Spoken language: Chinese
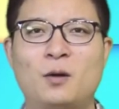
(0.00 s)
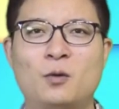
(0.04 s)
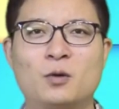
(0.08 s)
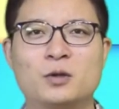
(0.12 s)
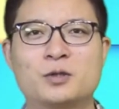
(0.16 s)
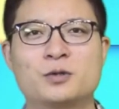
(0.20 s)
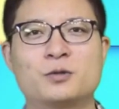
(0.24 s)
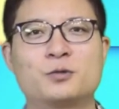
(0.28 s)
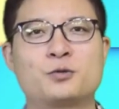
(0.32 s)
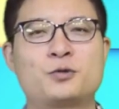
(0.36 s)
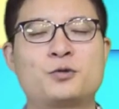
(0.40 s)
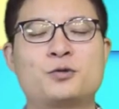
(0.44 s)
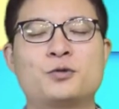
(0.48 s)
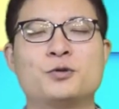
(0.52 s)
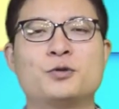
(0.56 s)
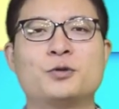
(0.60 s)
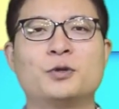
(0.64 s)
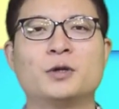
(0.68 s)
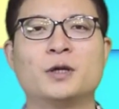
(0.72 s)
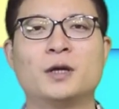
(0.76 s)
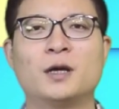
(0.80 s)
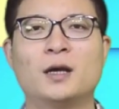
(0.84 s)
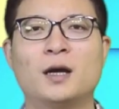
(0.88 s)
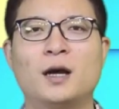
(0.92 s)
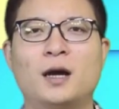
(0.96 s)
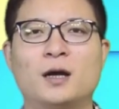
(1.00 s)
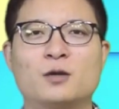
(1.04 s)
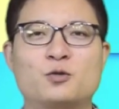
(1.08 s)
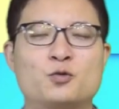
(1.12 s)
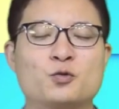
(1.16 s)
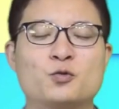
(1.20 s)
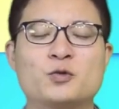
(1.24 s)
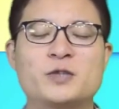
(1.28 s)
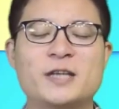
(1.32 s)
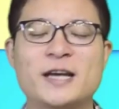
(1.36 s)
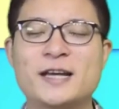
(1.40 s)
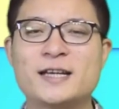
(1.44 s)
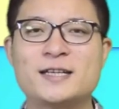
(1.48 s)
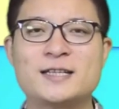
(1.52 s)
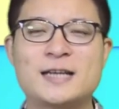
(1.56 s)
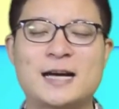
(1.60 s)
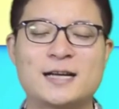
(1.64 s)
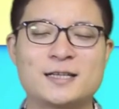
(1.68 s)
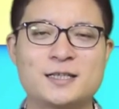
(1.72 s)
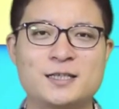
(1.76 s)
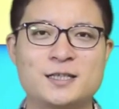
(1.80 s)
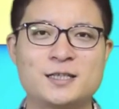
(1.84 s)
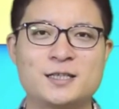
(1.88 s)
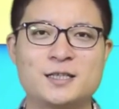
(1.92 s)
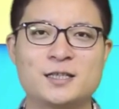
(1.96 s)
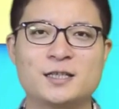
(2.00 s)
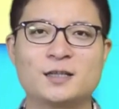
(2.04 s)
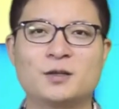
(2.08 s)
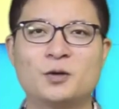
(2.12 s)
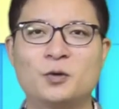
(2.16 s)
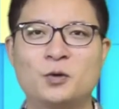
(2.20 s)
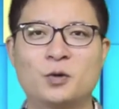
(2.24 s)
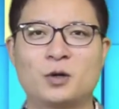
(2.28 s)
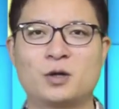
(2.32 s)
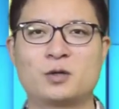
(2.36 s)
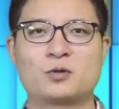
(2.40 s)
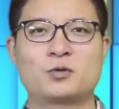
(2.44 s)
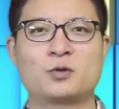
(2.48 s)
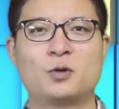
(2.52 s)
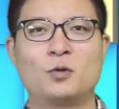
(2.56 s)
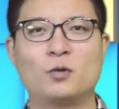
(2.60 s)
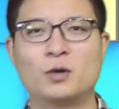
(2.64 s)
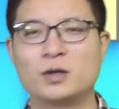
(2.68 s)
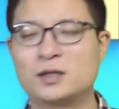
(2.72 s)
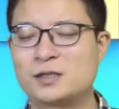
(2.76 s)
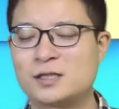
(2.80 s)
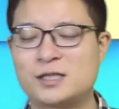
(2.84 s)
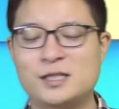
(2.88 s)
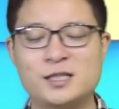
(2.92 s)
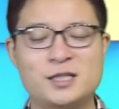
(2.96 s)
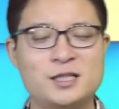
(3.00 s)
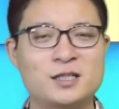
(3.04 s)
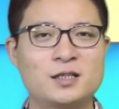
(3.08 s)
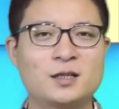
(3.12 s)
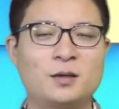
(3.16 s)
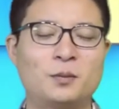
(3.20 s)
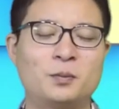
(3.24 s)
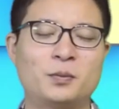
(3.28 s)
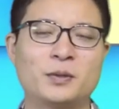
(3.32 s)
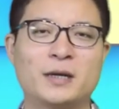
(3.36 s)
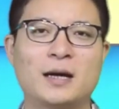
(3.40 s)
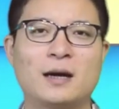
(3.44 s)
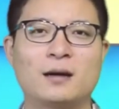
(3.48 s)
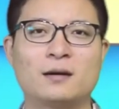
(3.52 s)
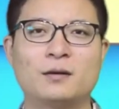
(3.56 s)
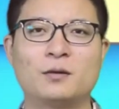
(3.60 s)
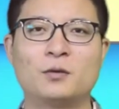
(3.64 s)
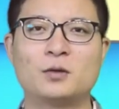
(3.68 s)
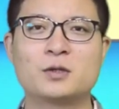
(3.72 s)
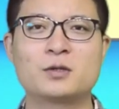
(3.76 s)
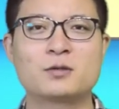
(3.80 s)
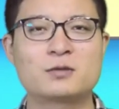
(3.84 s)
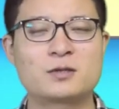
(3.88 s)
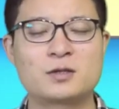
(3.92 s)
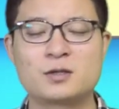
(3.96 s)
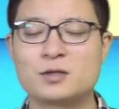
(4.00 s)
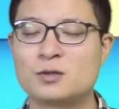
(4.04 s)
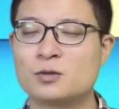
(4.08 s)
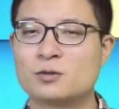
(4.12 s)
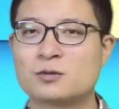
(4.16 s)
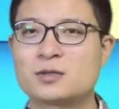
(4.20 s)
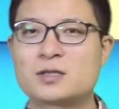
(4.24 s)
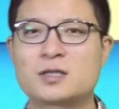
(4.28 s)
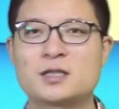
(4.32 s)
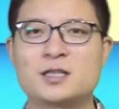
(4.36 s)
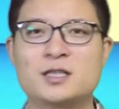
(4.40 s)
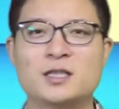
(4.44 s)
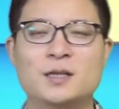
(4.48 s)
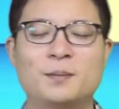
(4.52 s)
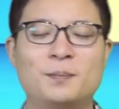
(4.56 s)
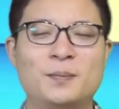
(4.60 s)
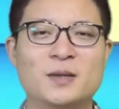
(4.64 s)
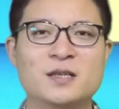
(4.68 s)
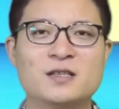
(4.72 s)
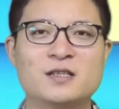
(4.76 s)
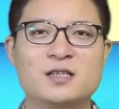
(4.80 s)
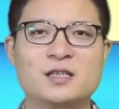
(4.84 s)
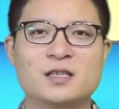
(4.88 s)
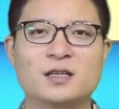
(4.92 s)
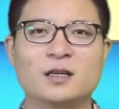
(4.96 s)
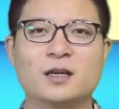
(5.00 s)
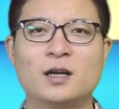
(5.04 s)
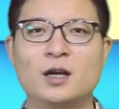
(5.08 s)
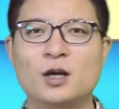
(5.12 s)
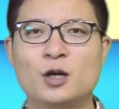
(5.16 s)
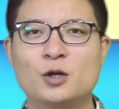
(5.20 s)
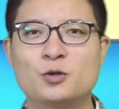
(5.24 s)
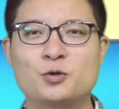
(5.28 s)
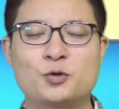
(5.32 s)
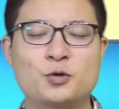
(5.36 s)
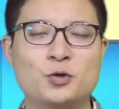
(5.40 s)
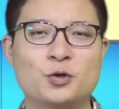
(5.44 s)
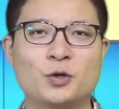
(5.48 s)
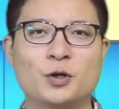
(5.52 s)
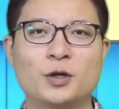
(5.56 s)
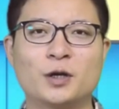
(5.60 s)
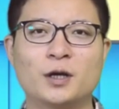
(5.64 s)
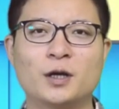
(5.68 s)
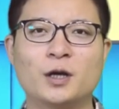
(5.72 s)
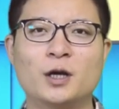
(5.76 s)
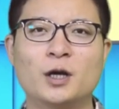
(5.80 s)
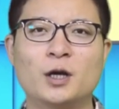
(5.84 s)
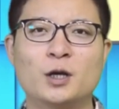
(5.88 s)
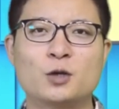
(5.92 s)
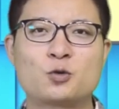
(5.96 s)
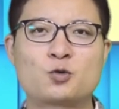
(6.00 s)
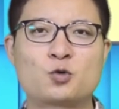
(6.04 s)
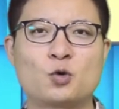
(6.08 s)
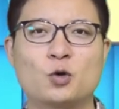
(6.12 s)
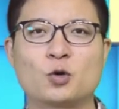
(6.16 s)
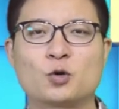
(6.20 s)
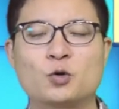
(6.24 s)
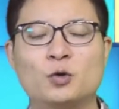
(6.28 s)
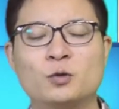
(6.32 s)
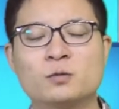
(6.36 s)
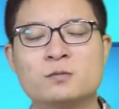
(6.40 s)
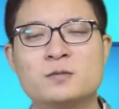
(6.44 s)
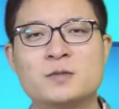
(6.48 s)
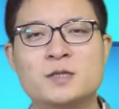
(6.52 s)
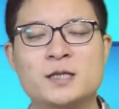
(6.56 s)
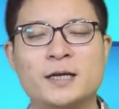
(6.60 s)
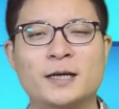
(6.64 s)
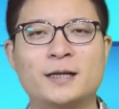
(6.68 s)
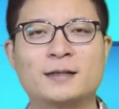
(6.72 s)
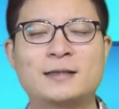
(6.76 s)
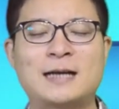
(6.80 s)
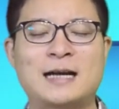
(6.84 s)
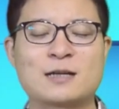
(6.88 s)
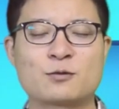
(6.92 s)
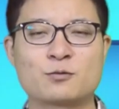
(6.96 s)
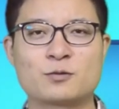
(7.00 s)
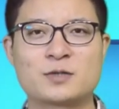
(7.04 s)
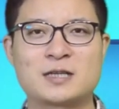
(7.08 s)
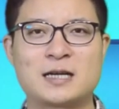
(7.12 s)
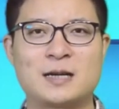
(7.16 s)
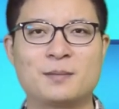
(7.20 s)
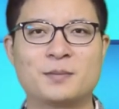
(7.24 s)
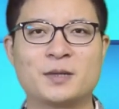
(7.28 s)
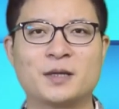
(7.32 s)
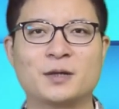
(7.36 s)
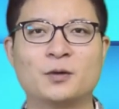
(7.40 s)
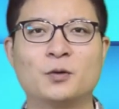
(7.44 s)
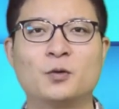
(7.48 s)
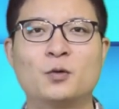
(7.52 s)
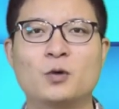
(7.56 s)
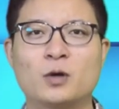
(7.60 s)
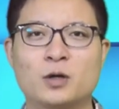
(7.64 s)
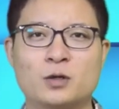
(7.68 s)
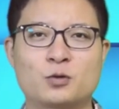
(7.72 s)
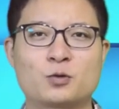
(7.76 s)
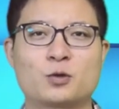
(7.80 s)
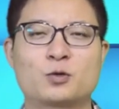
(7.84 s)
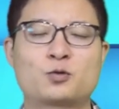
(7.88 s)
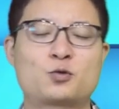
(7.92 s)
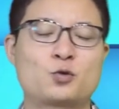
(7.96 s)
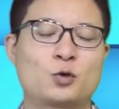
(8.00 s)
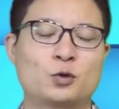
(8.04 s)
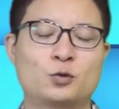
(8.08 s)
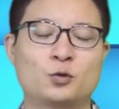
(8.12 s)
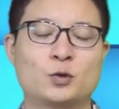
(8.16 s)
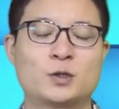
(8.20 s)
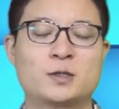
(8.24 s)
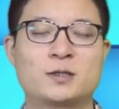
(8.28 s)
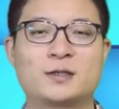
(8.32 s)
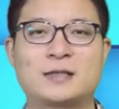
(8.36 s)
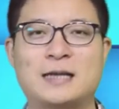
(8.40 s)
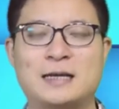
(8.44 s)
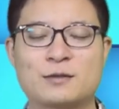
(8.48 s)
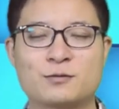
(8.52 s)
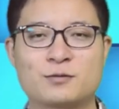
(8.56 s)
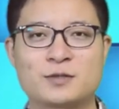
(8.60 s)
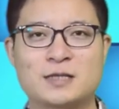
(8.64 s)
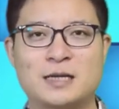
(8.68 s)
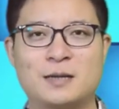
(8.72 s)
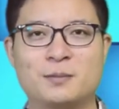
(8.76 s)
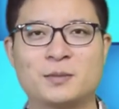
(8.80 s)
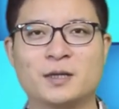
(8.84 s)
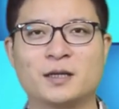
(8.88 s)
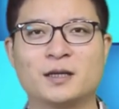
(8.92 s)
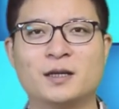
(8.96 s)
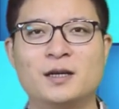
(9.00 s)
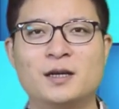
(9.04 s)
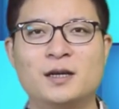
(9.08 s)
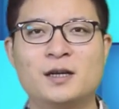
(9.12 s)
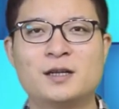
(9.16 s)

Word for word: 我就去啊组建一家基金，或者说我的基金都不要了，我就用自己的本金去做空这个大宗商品，或者说做多大宗商品。